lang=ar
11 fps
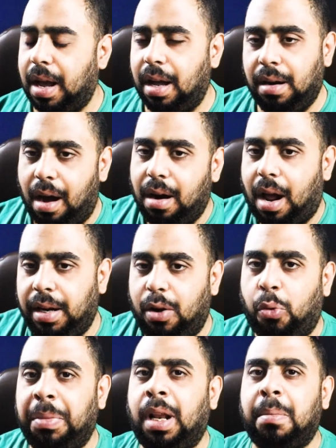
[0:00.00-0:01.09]
انا ارى
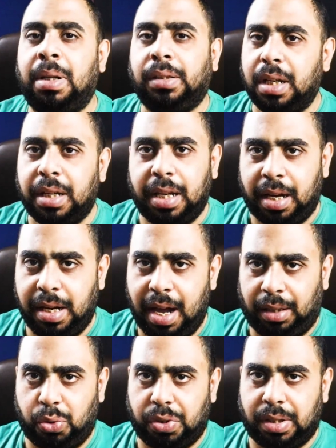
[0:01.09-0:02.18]
انه من المنطقي ان
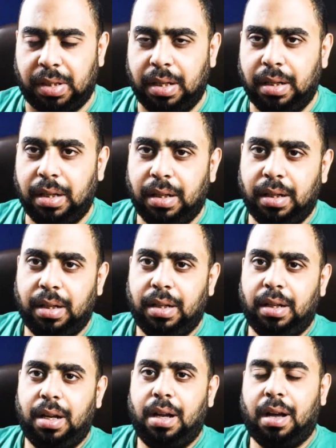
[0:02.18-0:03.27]
يحدث
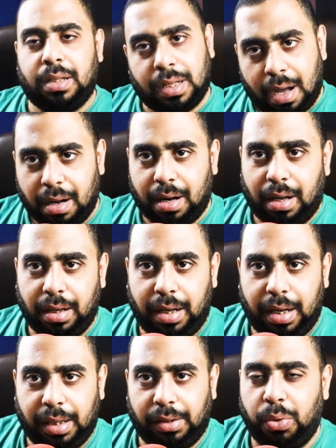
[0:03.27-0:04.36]
خساره
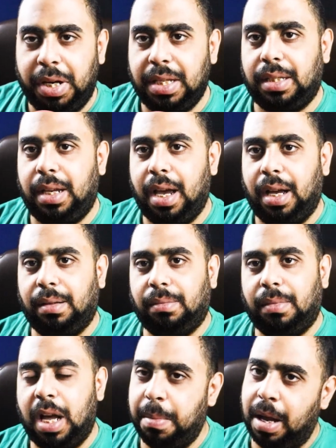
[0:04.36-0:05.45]
لاندونيسيا
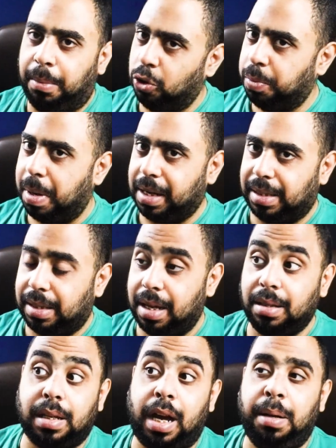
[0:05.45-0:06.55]
امام
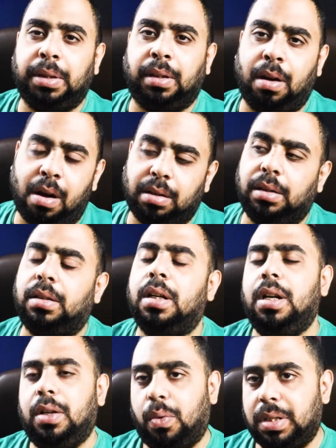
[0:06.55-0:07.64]
اوزبكستان صاحبه الارض
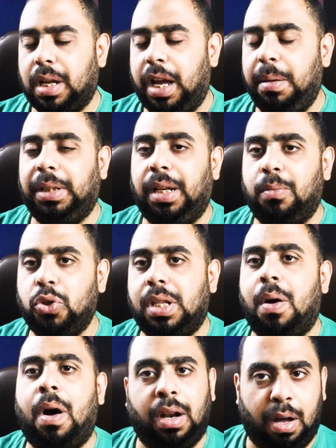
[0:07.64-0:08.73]
وصاحبه
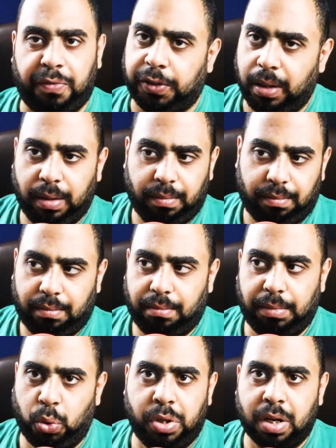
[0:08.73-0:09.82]
المستوى الافضل
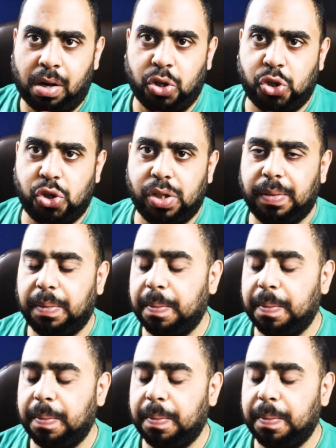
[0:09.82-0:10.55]
بدون نقاش